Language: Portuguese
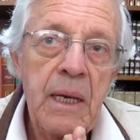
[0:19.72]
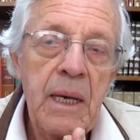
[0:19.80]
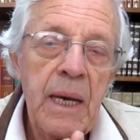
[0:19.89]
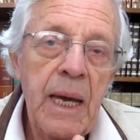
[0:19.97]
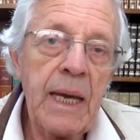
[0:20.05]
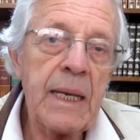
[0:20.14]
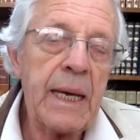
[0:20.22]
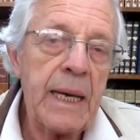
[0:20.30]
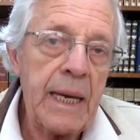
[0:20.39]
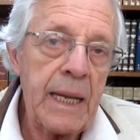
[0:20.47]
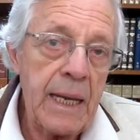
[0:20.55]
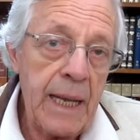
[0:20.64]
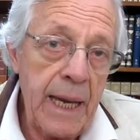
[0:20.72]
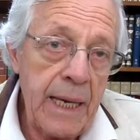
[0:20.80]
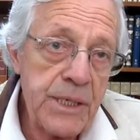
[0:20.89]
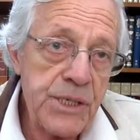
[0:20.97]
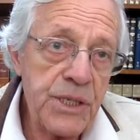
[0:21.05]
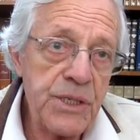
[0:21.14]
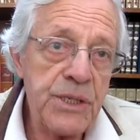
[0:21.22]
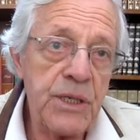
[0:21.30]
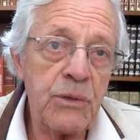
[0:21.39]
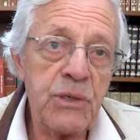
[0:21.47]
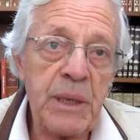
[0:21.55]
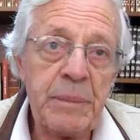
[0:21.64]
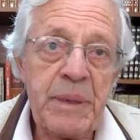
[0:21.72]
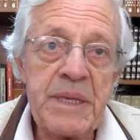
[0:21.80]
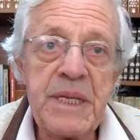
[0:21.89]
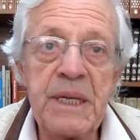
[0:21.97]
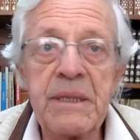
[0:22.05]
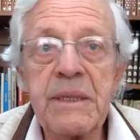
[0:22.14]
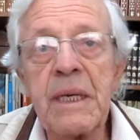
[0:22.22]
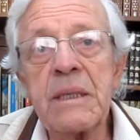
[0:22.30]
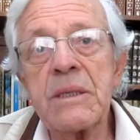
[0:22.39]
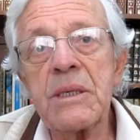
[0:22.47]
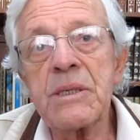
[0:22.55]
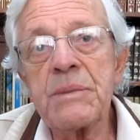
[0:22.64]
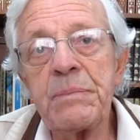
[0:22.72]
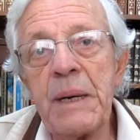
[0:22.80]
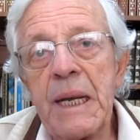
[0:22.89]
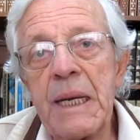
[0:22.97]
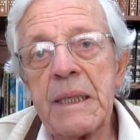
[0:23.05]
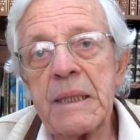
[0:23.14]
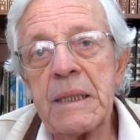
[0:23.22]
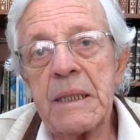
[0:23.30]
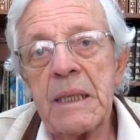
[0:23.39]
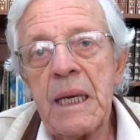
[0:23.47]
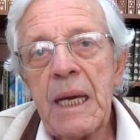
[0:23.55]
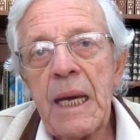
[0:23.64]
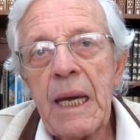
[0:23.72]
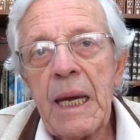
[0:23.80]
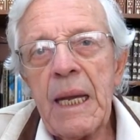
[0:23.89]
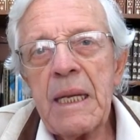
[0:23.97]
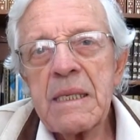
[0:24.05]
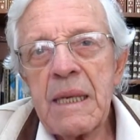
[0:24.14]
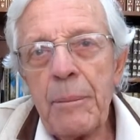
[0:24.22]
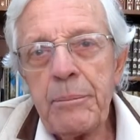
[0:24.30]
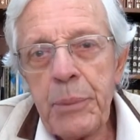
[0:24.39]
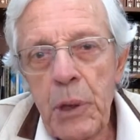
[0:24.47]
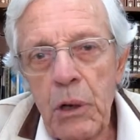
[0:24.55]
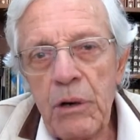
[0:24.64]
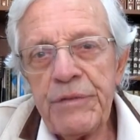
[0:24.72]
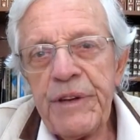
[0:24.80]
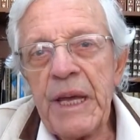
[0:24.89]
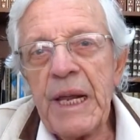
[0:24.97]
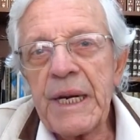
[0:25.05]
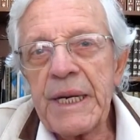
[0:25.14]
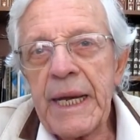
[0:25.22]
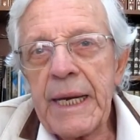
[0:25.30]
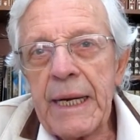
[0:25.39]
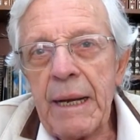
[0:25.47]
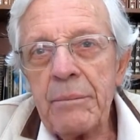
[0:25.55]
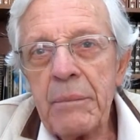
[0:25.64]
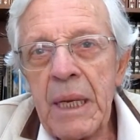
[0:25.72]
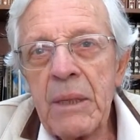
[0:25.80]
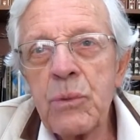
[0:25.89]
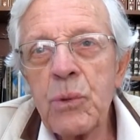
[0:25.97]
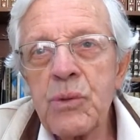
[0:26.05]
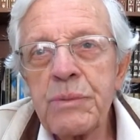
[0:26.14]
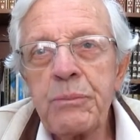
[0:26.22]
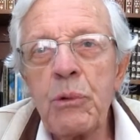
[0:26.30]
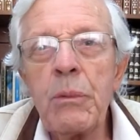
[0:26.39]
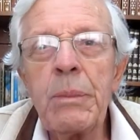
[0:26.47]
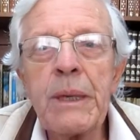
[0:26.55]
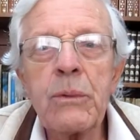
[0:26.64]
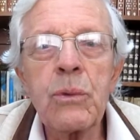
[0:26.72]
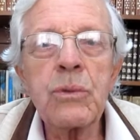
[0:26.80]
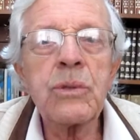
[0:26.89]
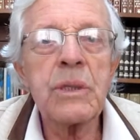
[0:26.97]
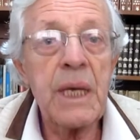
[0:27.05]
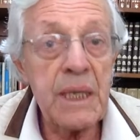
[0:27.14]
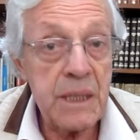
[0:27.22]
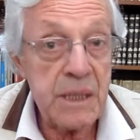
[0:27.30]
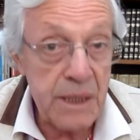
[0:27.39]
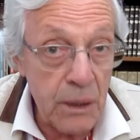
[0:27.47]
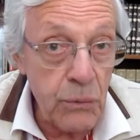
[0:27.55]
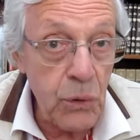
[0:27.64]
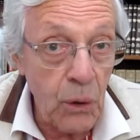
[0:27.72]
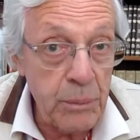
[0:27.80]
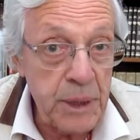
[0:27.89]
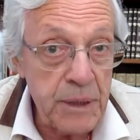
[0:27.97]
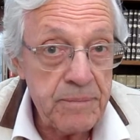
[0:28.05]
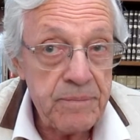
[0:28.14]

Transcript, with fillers: Ela elege seus representantes para que eles aprovem regramentos públicos em seu nome.